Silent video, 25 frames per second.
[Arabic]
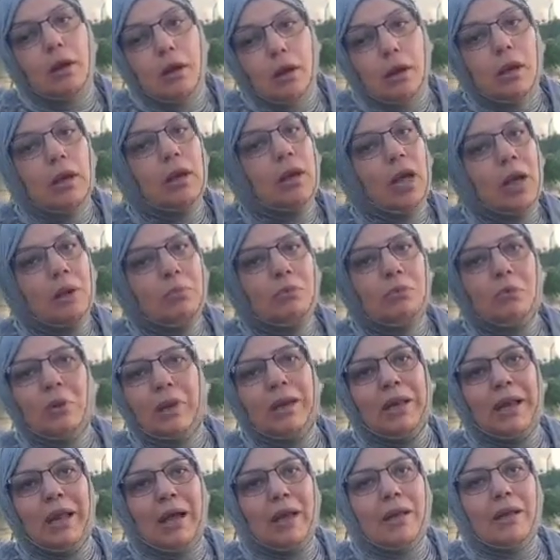الحمد
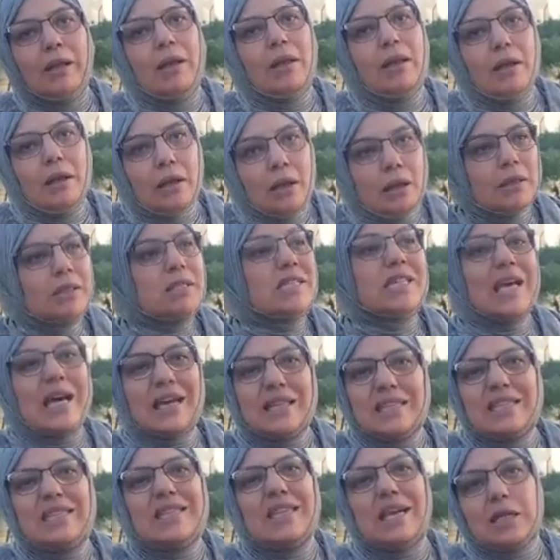لله
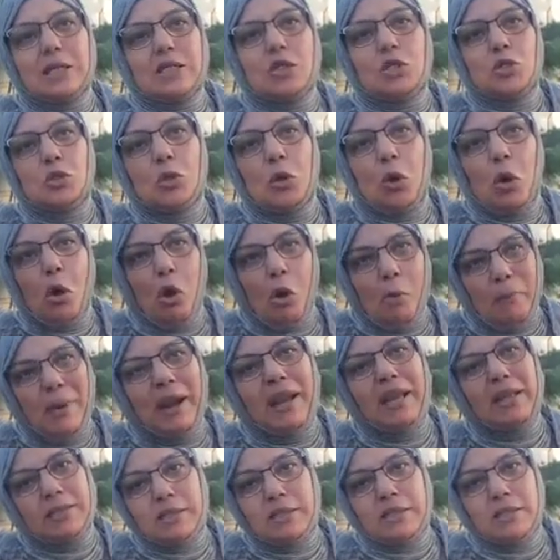تاثرت
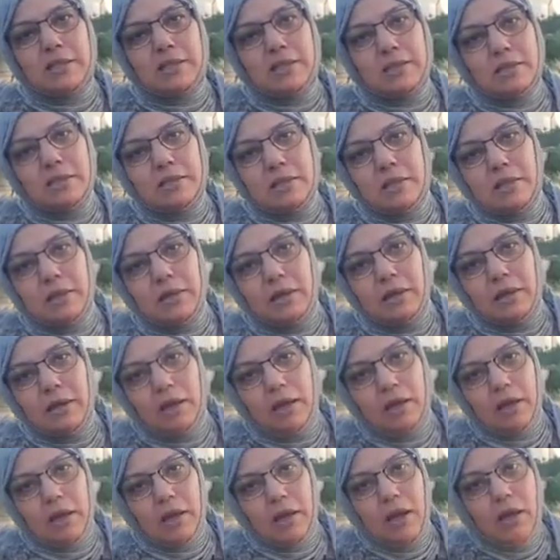ومرضت
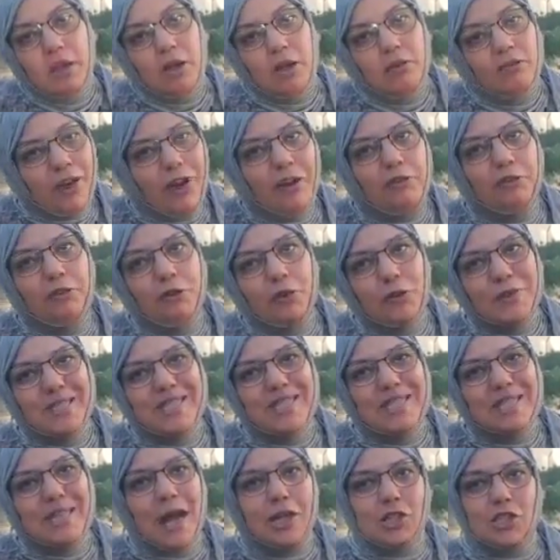في
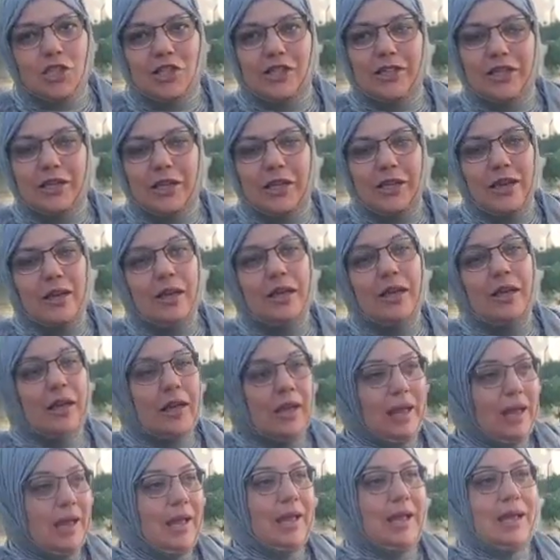2016
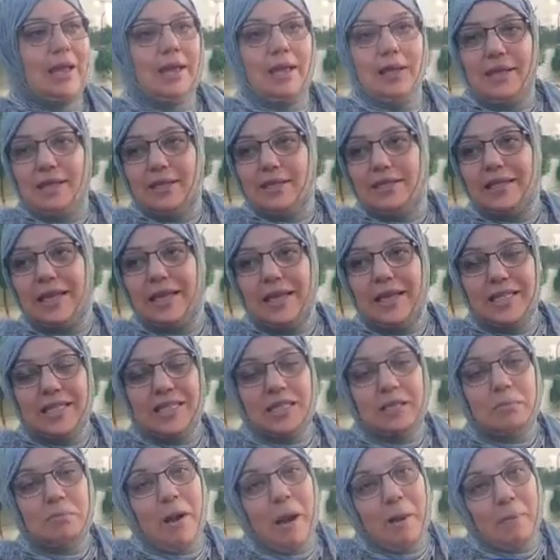سرحت
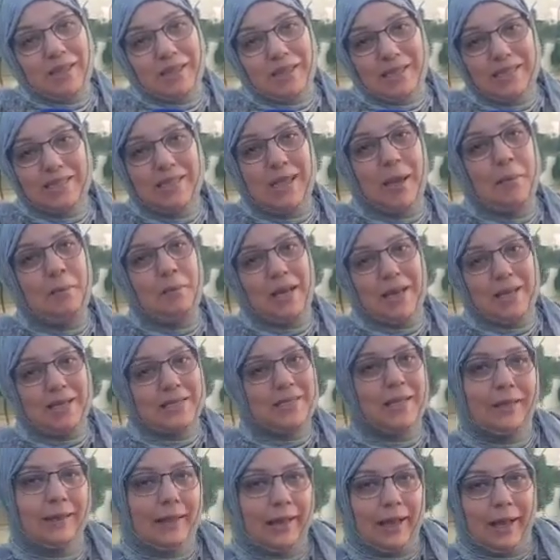صمامه درت عمليه
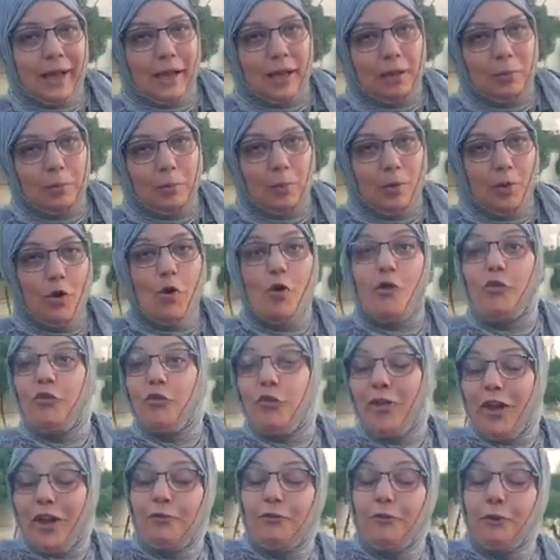صعبه القلب
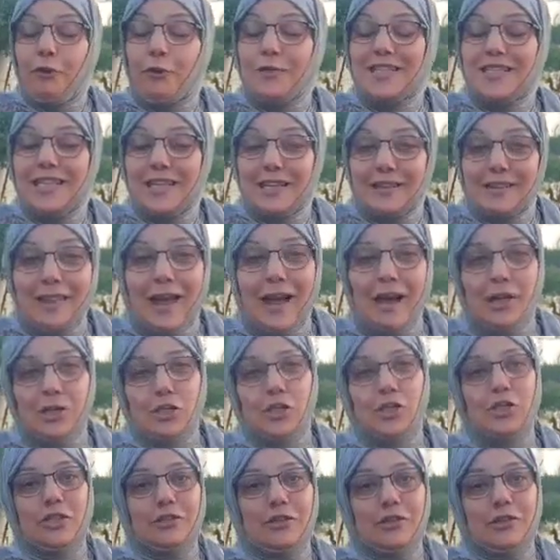في
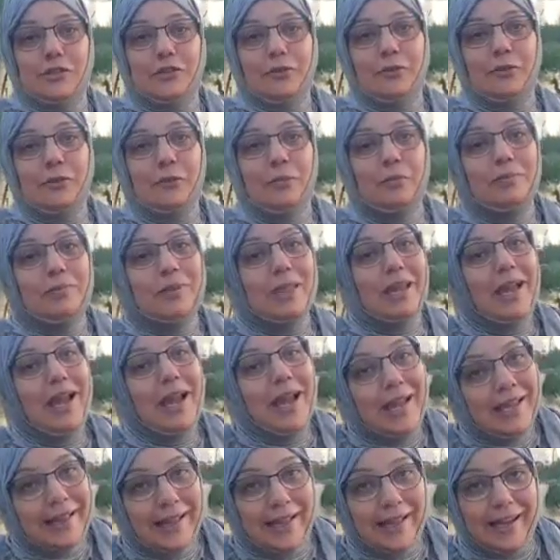2019
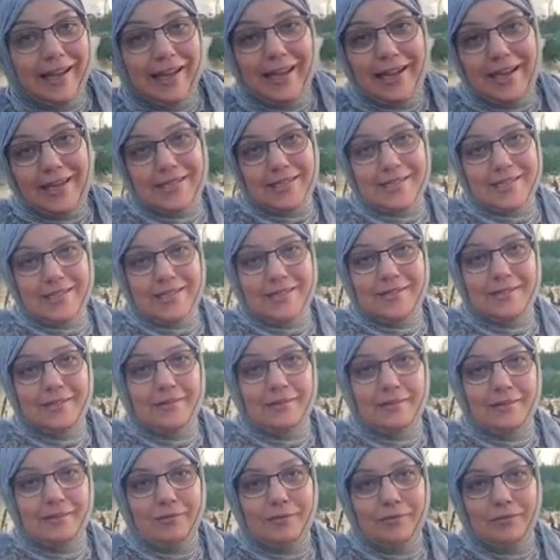حيت الكيس
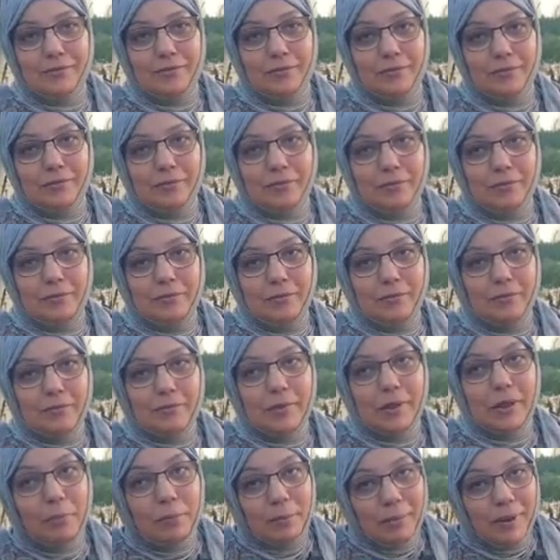
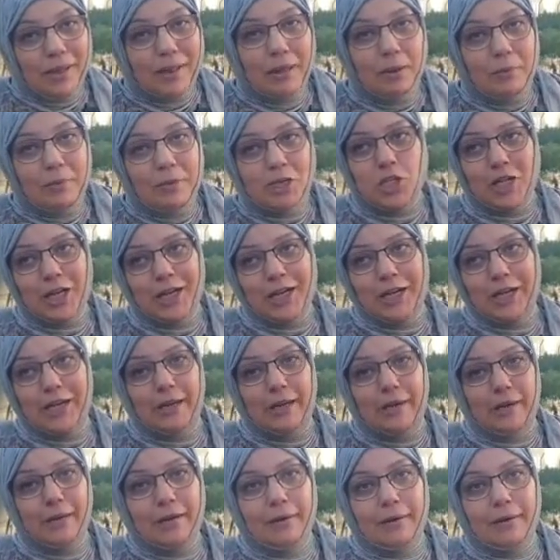بهاد المشاكل